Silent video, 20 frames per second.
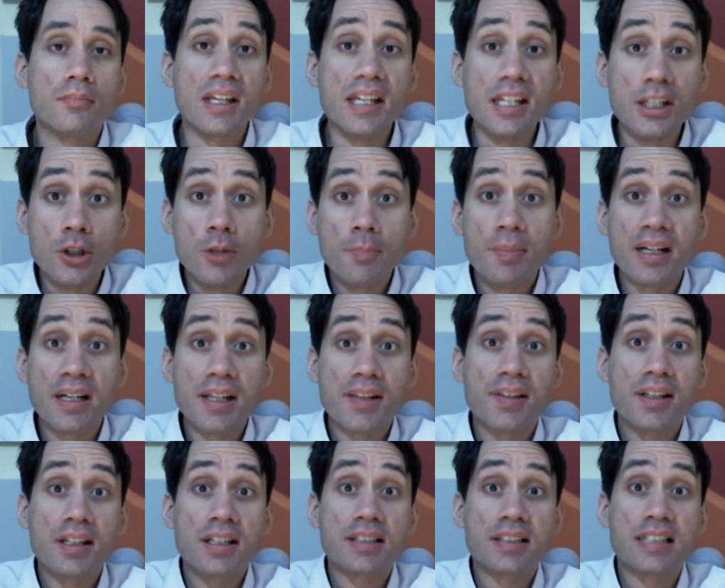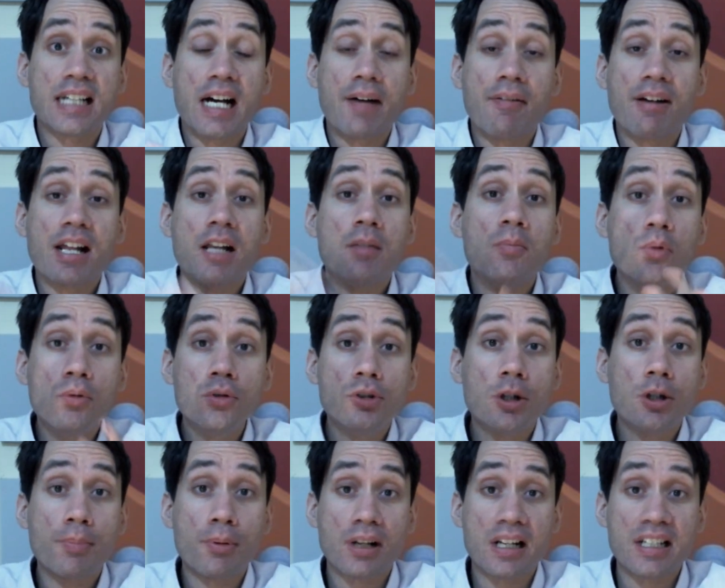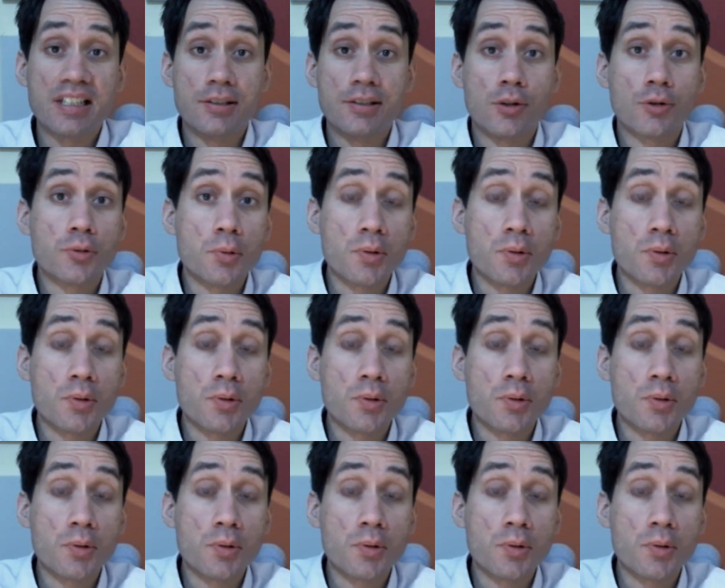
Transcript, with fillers: Y no parece que se acabará el mundo porque el señor